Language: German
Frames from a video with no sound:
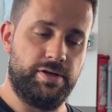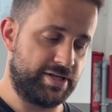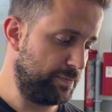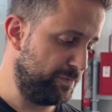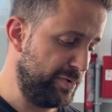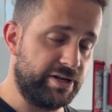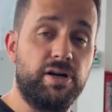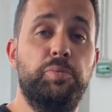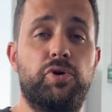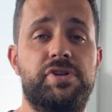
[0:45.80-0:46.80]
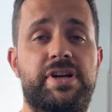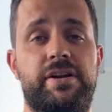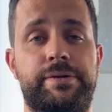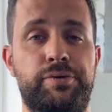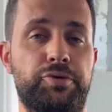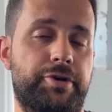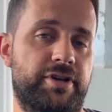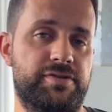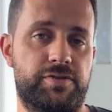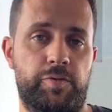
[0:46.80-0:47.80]
Es gibt mehrere Möglichkeiten,
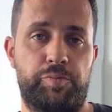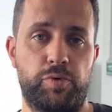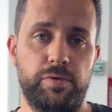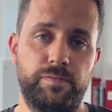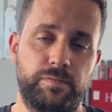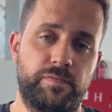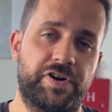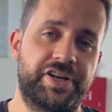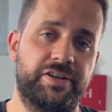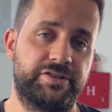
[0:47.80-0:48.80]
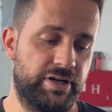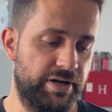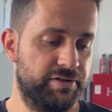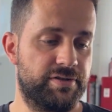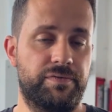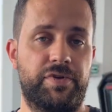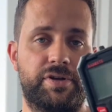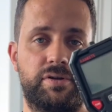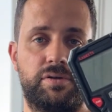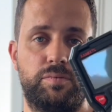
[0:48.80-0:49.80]
Glühkerzen zu überprüfen. Variante 1
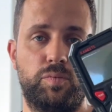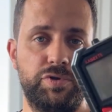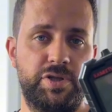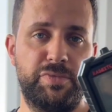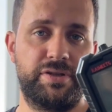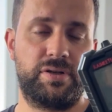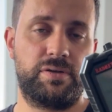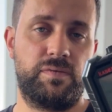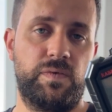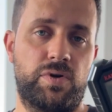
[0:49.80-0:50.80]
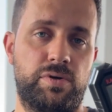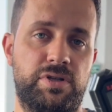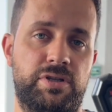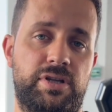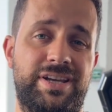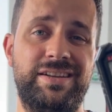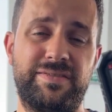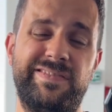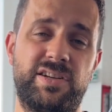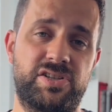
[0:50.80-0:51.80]
wäre Multimeter. Wir können den
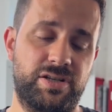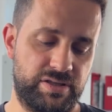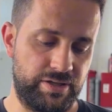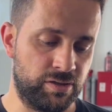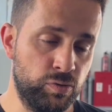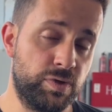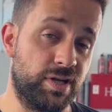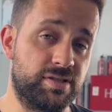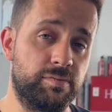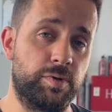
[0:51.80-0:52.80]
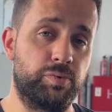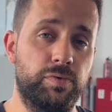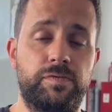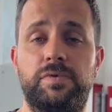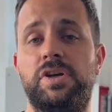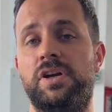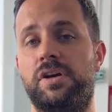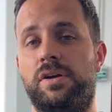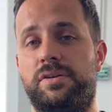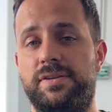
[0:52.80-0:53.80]
Innenwiderstand einer Glühkerze überprüfen.
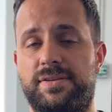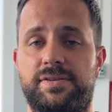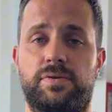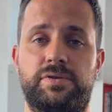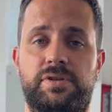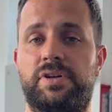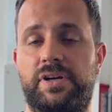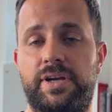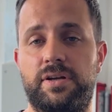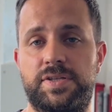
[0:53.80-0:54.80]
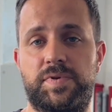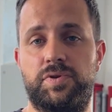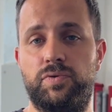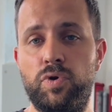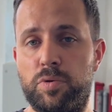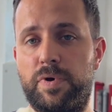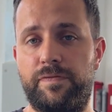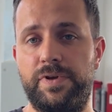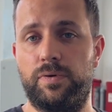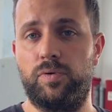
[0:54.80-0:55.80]
Dieser sollte in der Regel zwischen
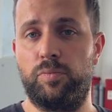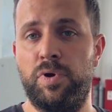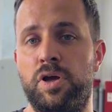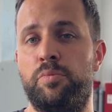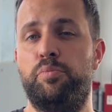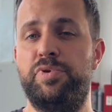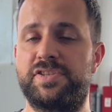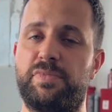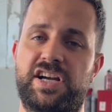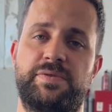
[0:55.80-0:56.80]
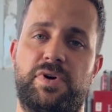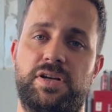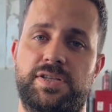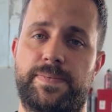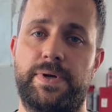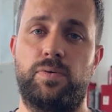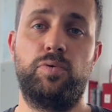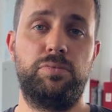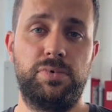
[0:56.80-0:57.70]
0,4 Ohm bis maximal 2 Ohm